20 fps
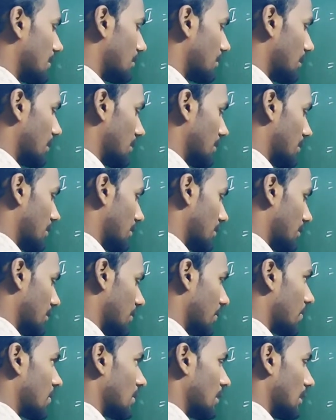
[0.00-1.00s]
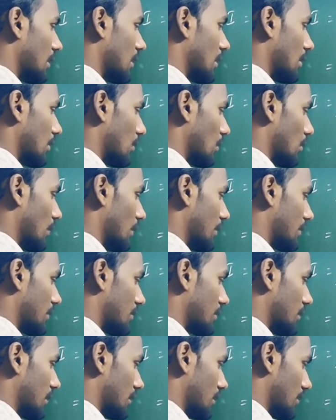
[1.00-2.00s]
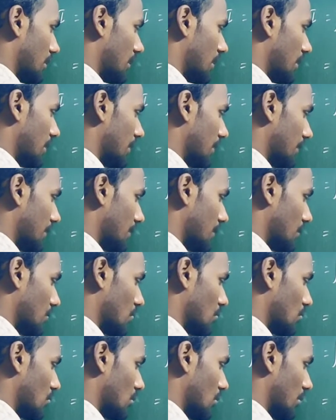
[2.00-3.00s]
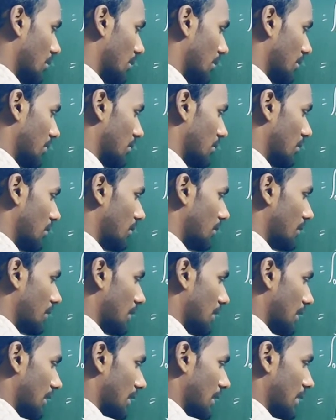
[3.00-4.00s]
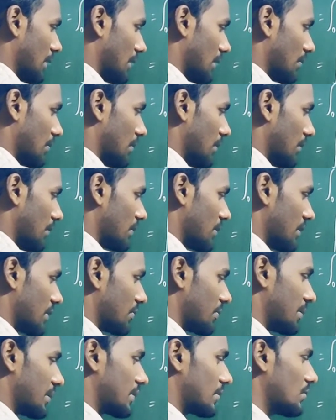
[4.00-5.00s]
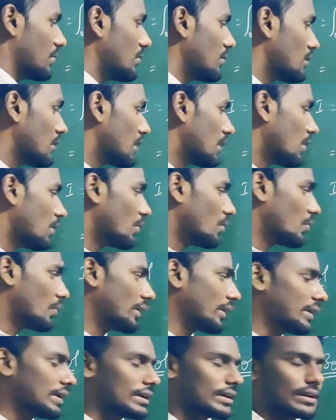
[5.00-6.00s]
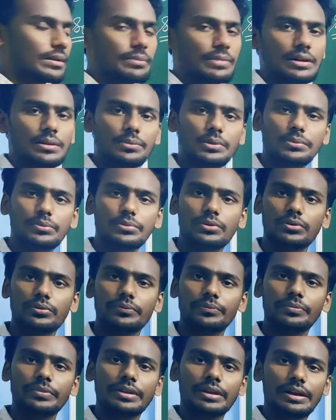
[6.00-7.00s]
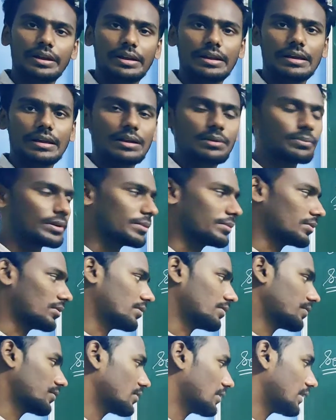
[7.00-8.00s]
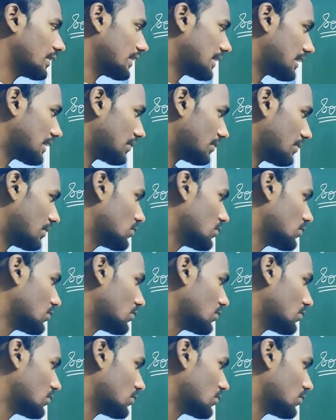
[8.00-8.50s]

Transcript: ப்ளஸ் ஒய் ஸ்கொயர் பை டூ அப்படின்னு வரும் இதை நம்ம வித் ரெஸ்பெக்ட் டு ஒய்க்கு நம்ம என்ன பண்ண போகிறோம் இன்டகிரேட் பண்ண போகிறோம் ஸோ இன்டகிரேட்